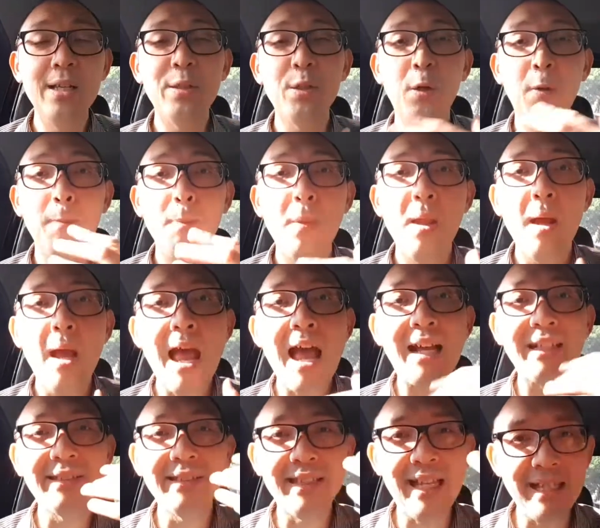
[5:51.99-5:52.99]
so
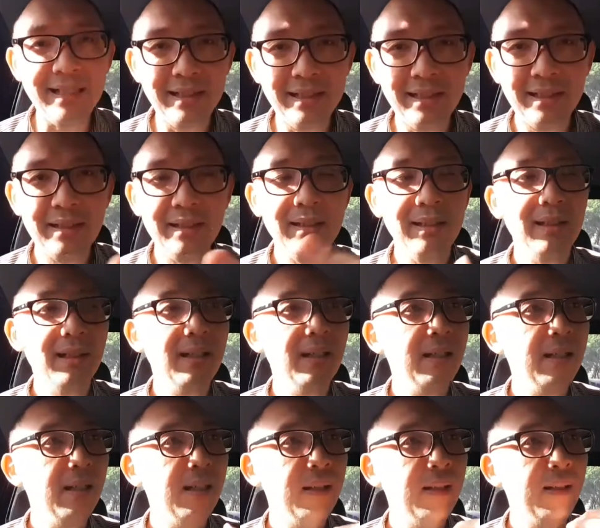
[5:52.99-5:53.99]
akses
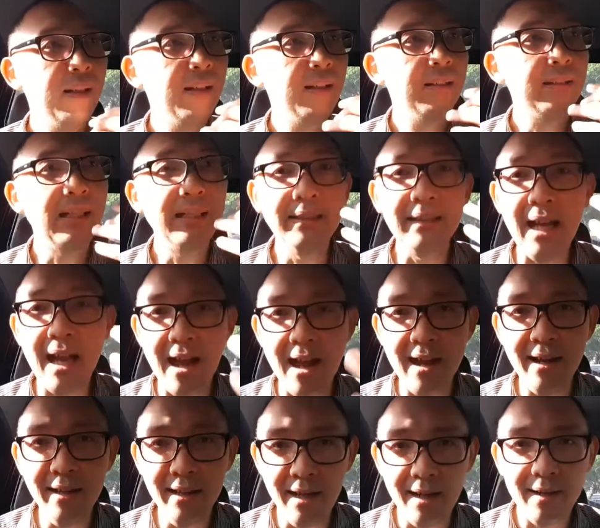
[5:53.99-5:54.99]
tentang
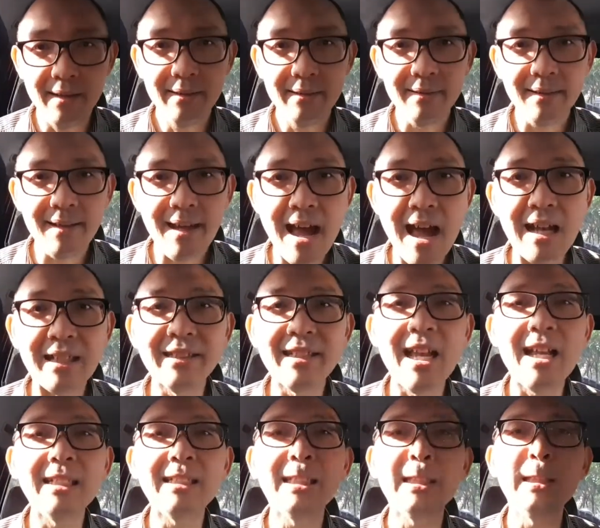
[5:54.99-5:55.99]
anda
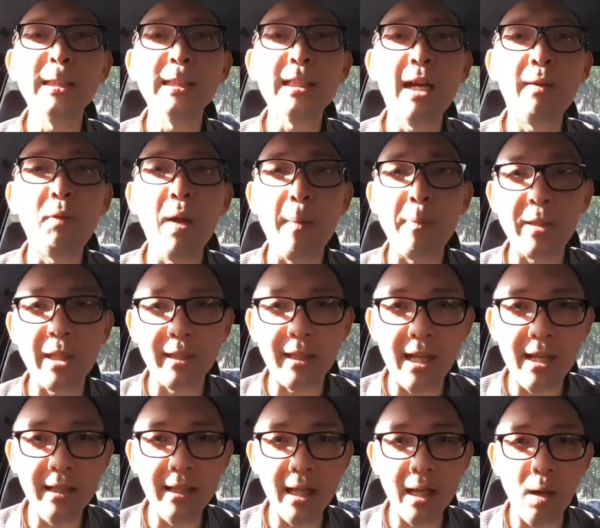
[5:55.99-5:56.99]
akses tentang website
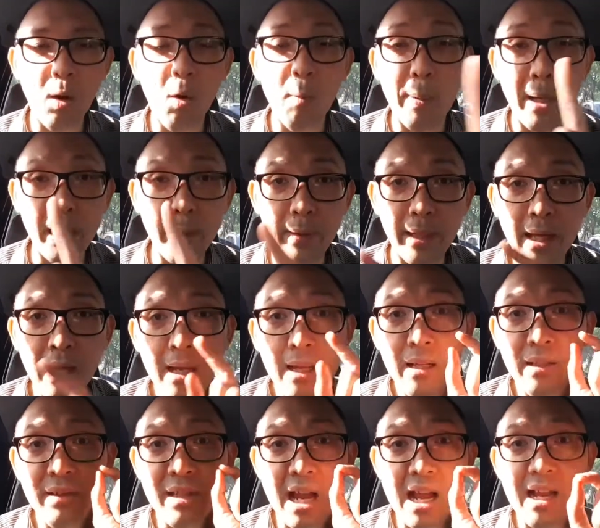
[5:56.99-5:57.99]
Anda. Oh, by the way,
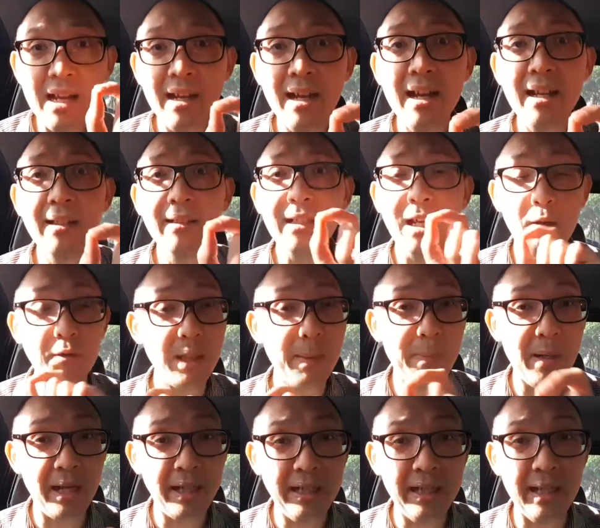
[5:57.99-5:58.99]
jangan kalau
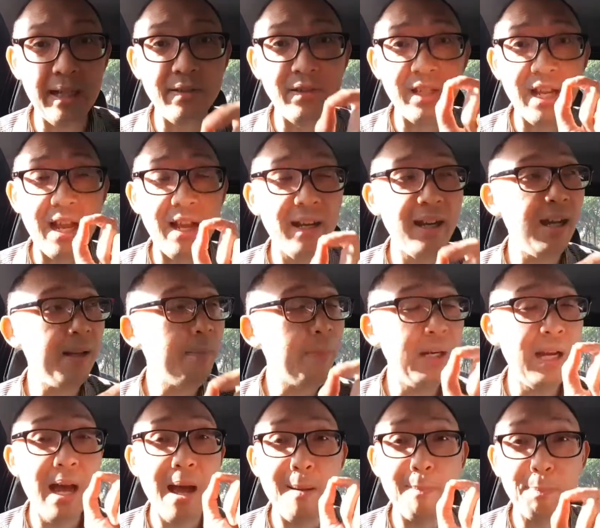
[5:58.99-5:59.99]
saya bilang ini ya, jangan
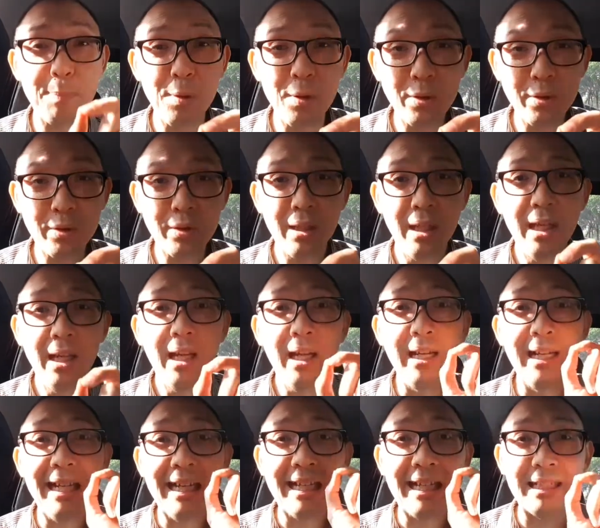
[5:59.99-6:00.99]
menghapus
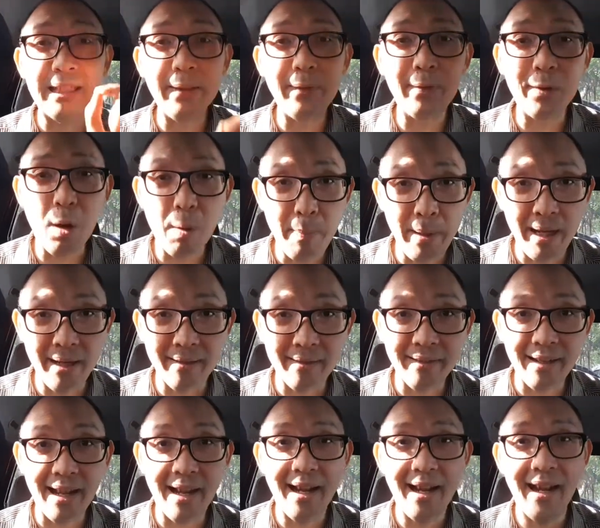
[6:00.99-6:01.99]
negatif
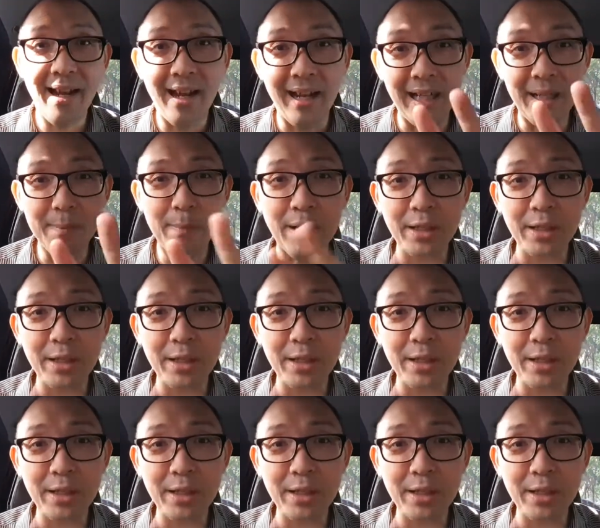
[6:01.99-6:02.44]
komen. Nah, ini